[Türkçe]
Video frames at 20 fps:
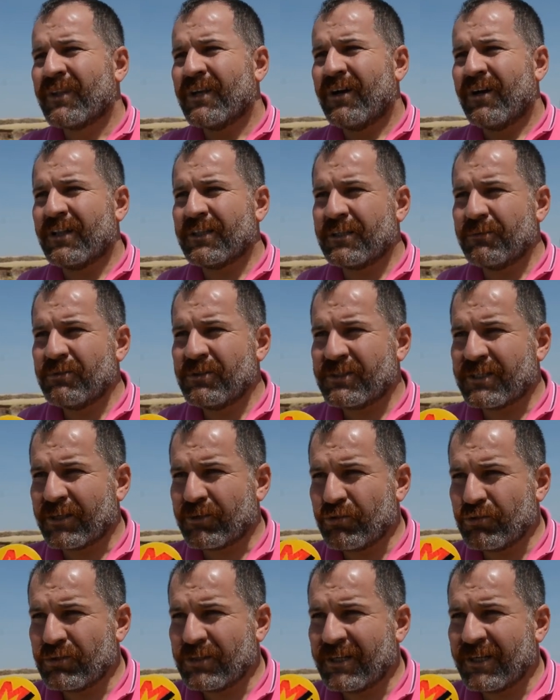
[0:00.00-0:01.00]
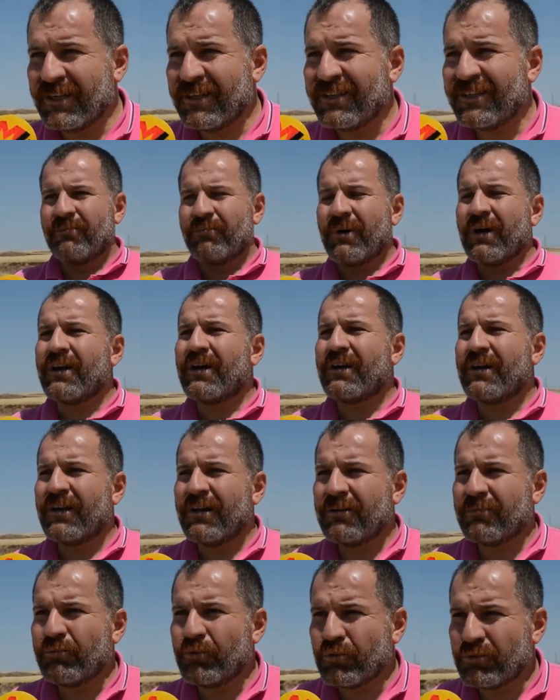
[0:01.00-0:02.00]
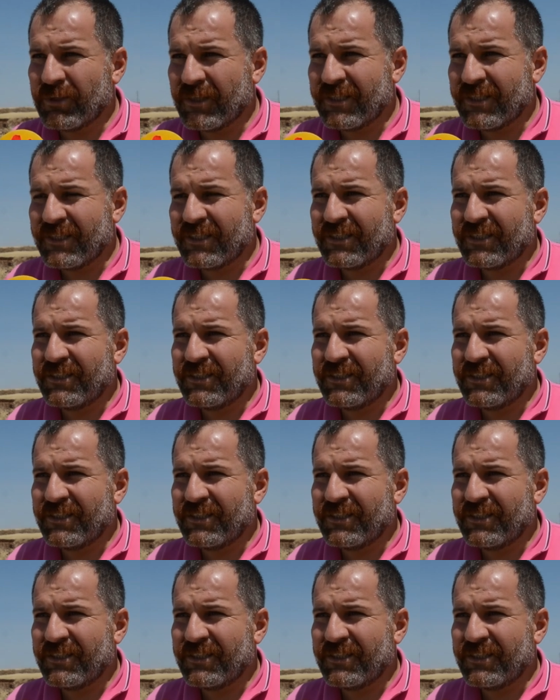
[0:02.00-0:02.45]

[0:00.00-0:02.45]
6800 lira, makarnalık buğday